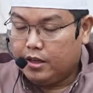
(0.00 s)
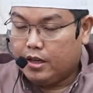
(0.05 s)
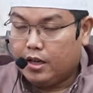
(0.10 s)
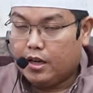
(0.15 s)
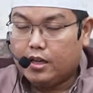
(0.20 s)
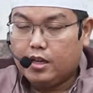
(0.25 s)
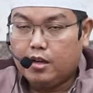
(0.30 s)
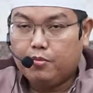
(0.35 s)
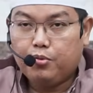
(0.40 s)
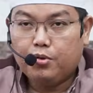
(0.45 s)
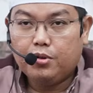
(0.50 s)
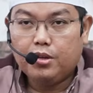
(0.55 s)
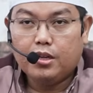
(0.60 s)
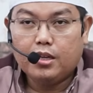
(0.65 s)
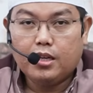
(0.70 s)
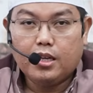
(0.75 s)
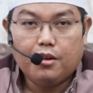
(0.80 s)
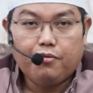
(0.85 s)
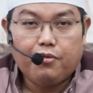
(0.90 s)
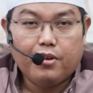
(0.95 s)
Adapun
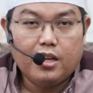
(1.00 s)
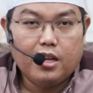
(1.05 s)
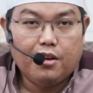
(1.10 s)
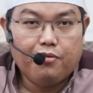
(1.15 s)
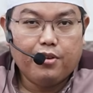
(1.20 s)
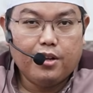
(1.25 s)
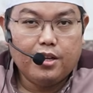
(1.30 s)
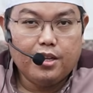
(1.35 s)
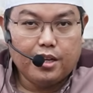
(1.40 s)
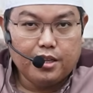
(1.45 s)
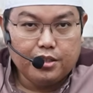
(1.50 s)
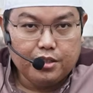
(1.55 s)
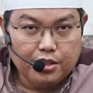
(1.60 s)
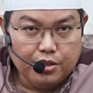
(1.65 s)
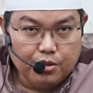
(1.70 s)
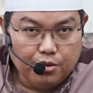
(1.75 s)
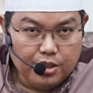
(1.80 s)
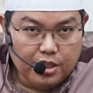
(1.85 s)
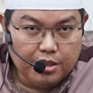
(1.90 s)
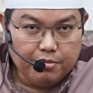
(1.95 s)
lafal-lafal yang
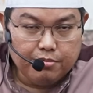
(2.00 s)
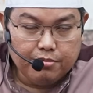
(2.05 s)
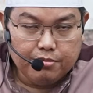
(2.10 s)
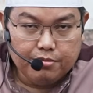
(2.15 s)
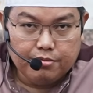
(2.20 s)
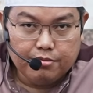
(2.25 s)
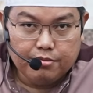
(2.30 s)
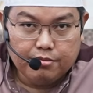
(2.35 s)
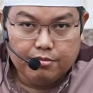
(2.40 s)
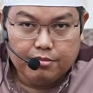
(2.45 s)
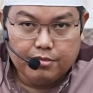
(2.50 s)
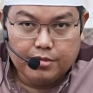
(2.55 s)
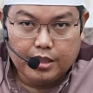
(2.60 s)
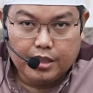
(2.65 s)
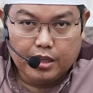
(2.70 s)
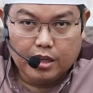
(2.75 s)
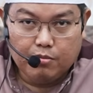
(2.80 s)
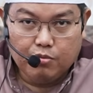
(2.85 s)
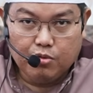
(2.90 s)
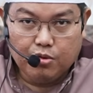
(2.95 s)
sinonim
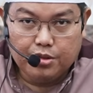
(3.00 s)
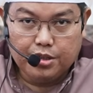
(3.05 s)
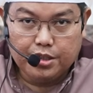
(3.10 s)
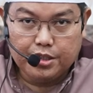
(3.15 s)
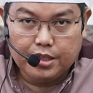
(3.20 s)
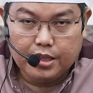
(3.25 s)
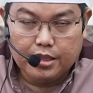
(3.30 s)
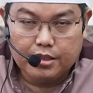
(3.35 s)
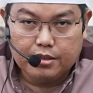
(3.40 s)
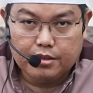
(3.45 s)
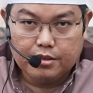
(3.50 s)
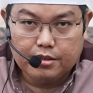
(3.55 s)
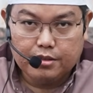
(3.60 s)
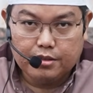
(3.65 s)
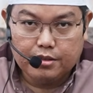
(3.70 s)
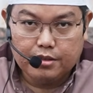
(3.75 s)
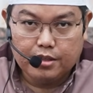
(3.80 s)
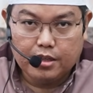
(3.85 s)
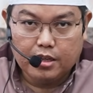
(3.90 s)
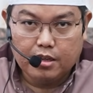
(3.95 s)
dengan mukjizat
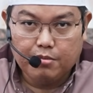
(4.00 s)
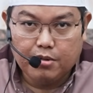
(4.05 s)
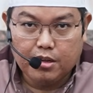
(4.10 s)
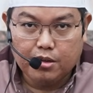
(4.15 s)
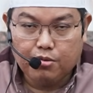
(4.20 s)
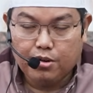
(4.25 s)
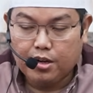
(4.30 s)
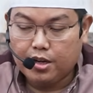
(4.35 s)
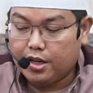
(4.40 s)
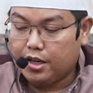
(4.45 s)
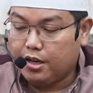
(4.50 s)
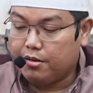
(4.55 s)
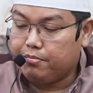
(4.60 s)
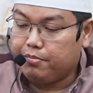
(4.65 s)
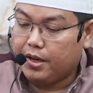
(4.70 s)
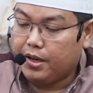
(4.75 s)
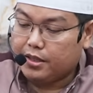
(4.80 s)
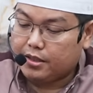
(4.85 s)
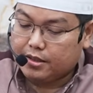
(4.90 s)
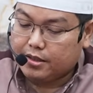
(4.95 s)
dalam Al-Qur'an ada
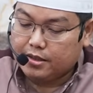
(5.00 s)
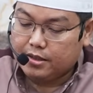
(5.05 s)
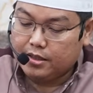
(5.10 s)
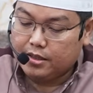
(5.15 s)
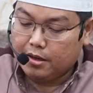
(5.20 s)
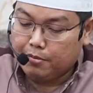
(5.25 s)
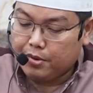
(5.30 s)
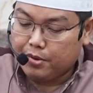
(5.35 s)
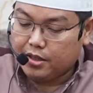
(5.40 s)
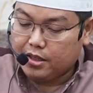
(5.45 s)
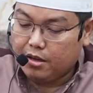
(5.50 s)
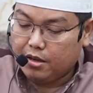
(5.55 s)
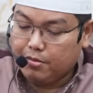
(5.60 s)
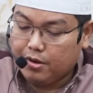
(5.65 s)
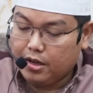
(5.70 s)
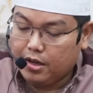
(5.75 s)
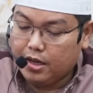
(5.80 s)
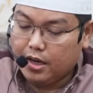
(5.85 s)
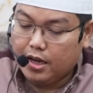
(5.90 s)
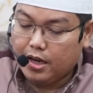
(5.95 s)
empat. Yang
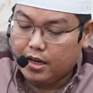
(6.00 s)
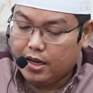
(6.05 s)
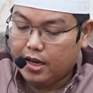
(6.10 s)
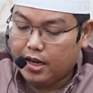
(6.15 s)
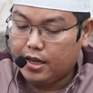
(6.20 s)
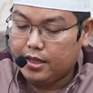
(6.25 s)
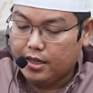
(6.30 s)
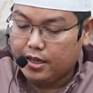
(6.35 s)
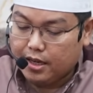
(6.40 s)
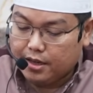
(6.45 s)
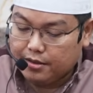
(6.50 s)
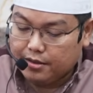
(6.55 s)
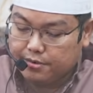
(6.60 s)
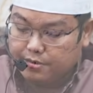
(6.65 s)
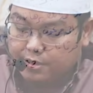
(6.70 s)
pertama al-ayah,